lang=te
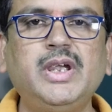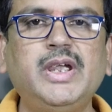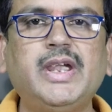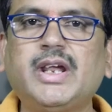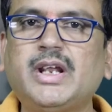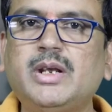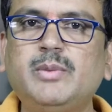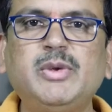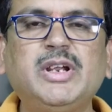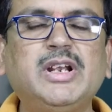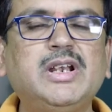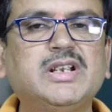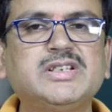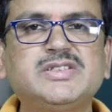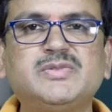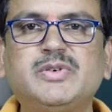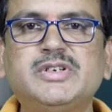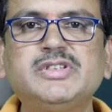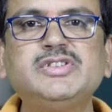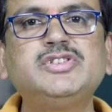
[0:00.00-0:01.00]
ఎకనామికల్
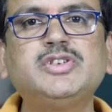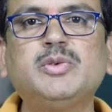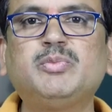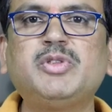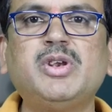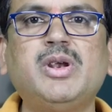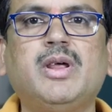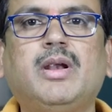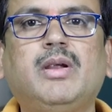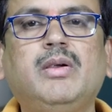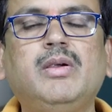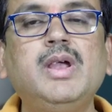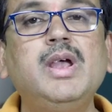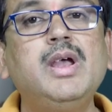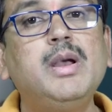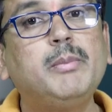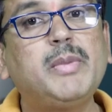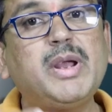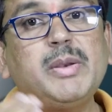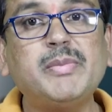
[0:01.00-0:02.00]
ఎక్స్పర్ట్స్ చెప్తున్నారు
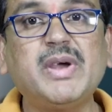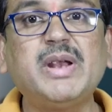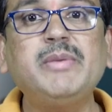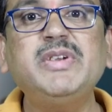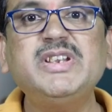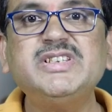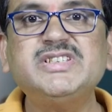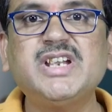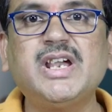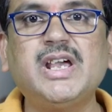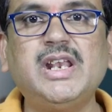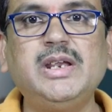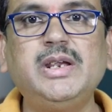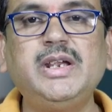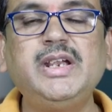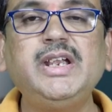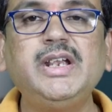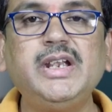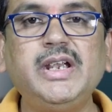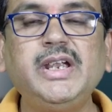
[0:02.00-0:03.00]
మరి మనం ఏం చేయాలి
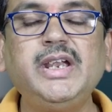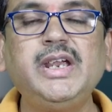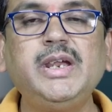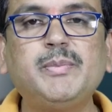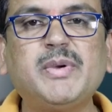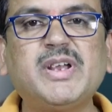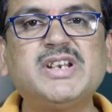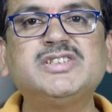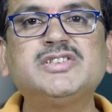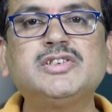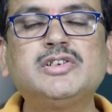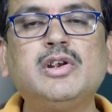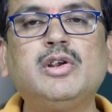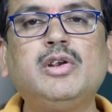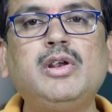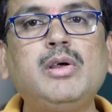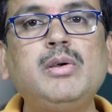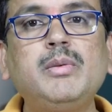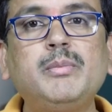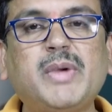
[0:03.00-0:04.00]
ఈ
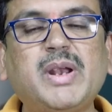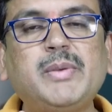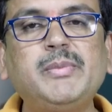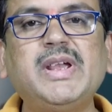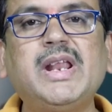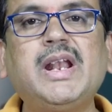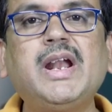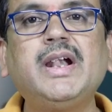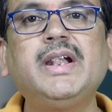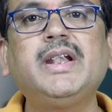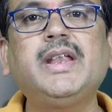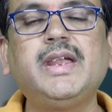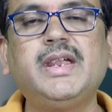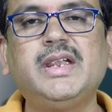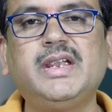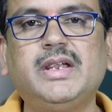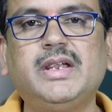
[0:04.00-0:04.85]
పరిస్థితులలో మనం ఎలాంటి